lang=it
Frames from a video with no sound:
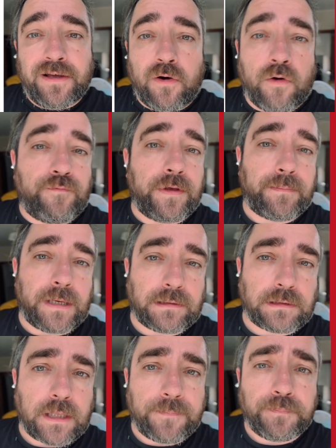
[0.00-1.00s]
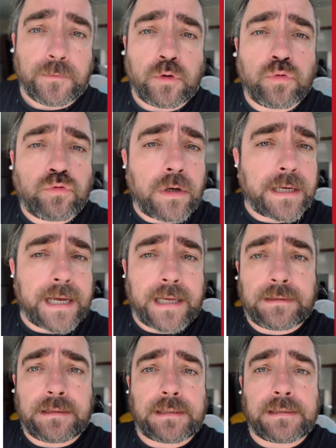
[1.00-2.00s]
Ovviamente tutto
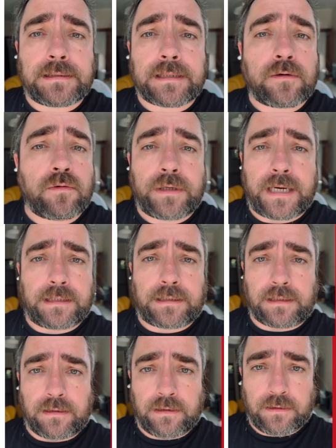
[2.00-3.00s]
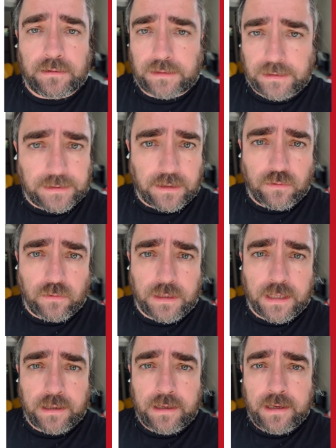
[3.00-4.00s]
accade senza congressi, senza nulla.